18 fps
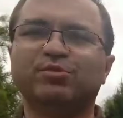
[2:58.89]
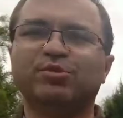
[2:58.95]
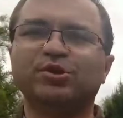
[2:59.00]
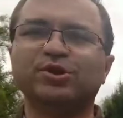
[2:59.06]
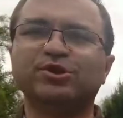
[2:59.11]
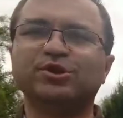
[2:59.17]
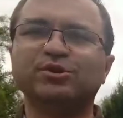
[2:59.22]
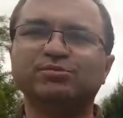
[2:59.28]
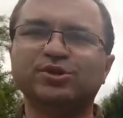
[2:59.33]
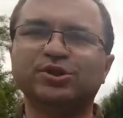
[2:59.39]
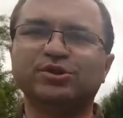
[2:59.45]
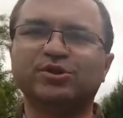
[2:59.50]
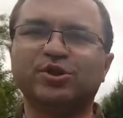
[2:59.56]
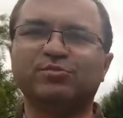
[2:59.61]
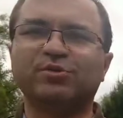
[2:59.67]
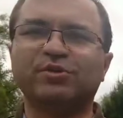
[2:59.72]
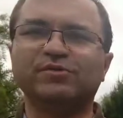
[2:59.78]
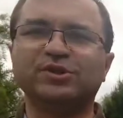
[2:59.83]
było jeszcze
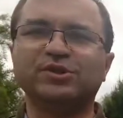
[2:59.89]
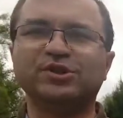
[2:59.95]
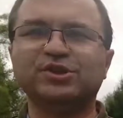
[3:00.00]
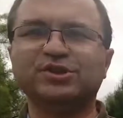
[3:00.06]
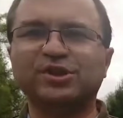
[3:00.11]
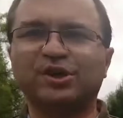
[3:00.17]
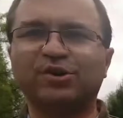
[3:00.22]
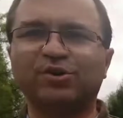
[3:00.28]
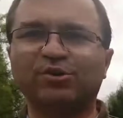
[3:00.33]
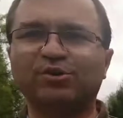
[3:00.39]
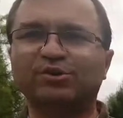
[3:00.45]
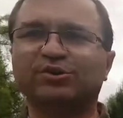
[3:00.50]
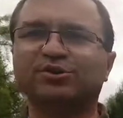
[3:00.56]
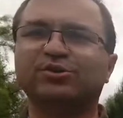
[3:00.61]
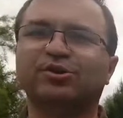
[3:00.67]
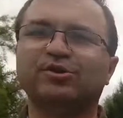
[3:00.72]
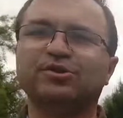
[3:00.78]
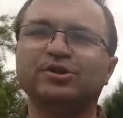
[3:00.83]
brzydko powiedzieć na
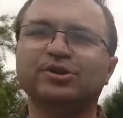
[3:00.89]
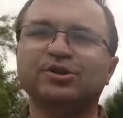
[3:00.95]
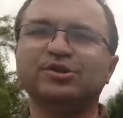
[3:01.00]
kogoś, kto